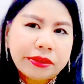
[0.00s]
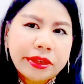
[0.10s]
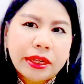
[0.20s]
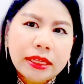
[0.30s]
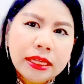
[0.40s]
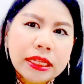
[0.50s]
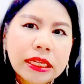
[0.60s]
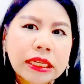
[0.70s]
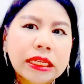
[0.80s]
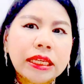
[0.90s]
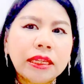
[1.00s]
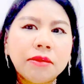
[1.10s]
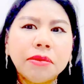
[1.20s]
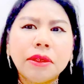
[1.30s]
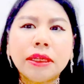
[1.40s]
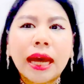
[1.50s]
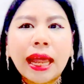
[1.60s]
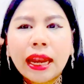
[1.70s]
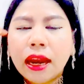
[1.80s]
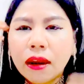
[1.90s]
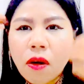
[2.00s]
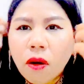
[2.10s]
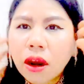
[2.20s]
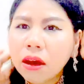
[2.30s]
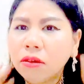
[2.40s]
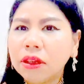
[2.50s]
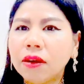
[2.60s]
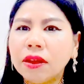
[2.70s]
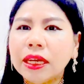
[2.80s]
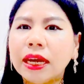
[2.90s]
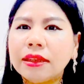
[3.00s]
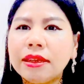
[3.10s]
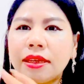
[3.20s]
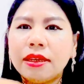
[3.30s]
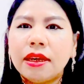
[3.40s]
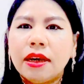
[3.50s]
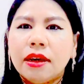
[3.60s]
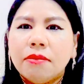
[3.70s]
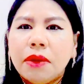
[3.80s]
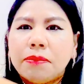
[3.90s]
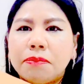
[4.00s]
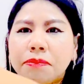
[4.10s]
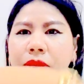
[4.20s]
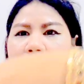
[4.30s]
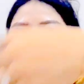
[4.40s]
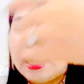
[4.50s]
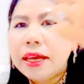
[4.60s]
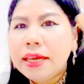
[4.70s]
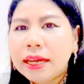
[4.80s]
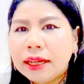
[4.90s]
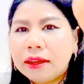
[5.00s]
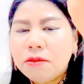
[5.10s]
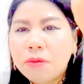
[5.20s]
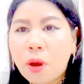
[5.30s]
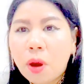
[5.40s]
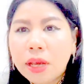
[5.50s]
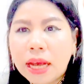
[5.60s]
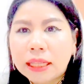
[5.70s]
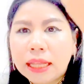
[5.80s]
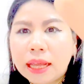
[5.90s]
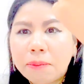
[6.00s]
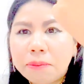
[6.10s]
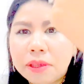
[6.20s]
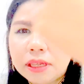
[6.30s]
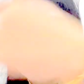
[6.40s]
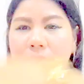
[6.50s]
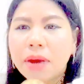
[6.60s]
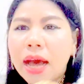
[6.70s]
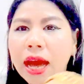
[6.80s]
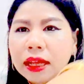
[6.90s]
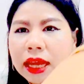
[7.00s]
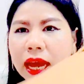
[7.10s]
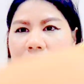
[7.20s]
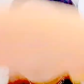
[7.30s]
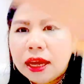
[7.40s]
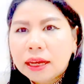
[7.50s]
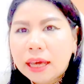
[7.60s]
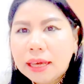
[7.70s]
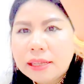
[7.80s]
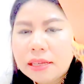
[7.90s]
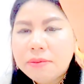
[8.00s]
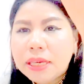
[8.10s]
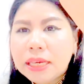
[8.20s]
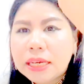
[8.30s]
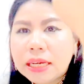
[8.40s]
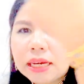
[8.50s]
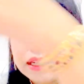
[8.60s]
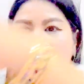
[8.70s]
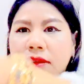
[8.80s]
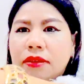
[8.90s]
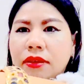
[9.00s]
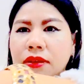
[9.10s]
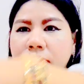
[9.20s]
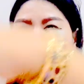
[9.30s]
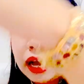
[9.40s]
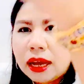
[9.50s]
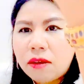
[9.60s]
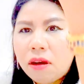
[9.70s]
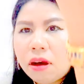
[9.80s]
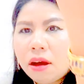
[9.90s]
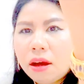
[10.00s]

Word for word: ทีละชิ้นทีละชิ้นพืองานของเราเนี่ยค่อนข้างที่แบบละเอียดอ่ะคุณหมอก็อยากแนะนำชิ้นนี้มากนะคะ ใครที่มีเงินนะคะ ก็